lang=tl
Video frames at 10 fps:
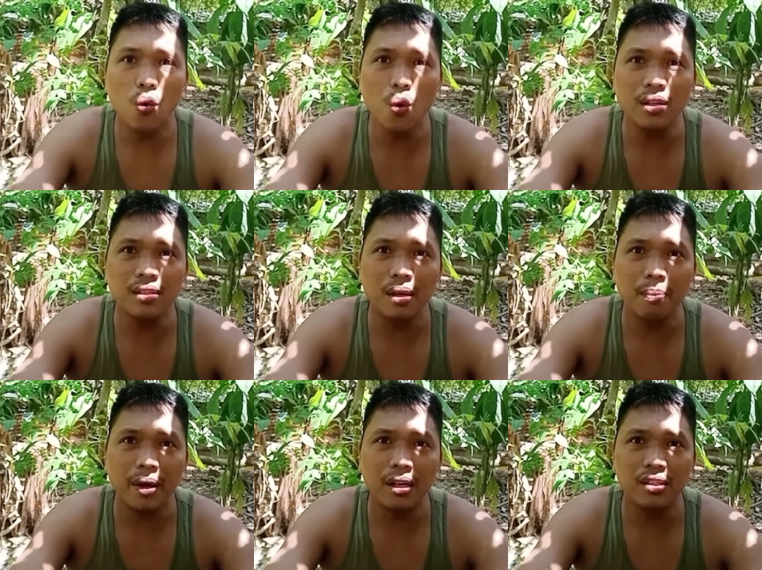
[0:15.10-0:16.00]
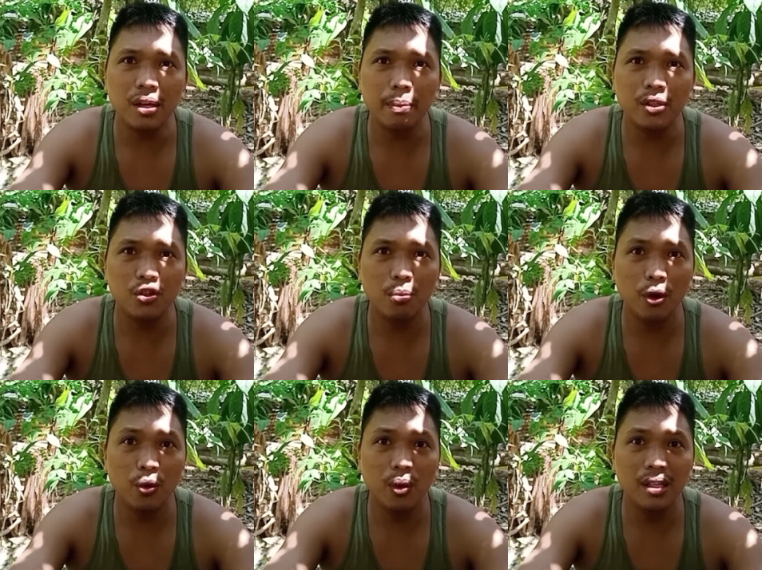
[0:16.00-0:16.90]
what's up ketchup? It's your boy
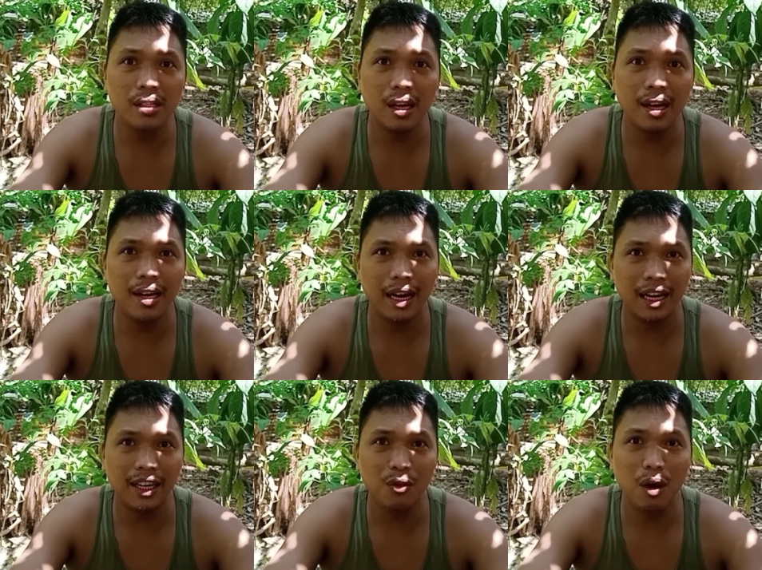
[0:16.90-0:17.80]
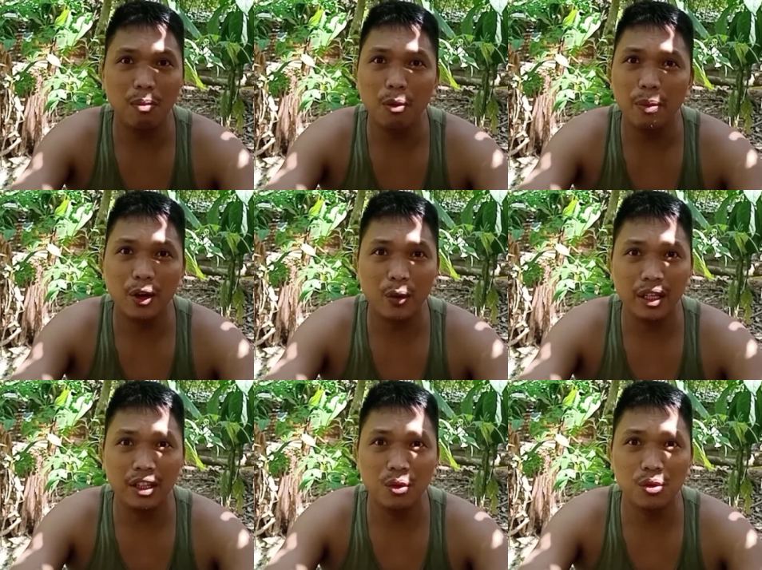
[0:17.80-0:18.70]
Wilski, ang lalaking gwapo pero
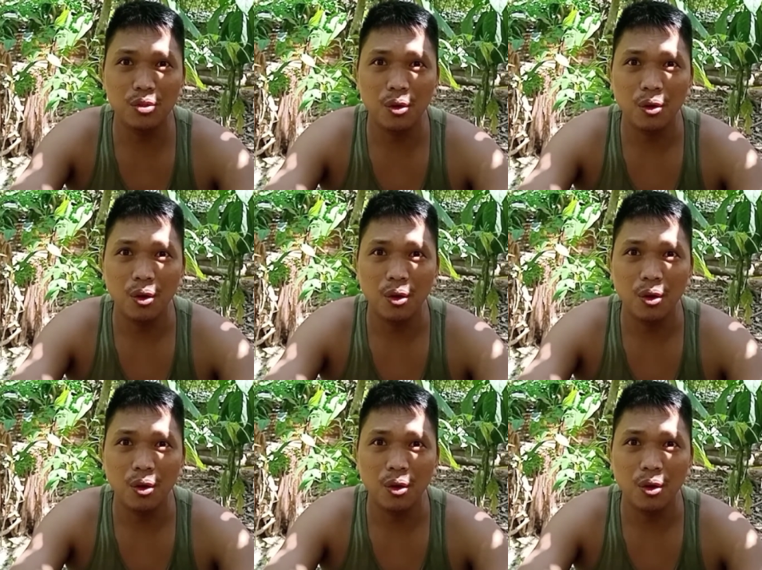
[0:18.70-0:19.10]
hindi uso.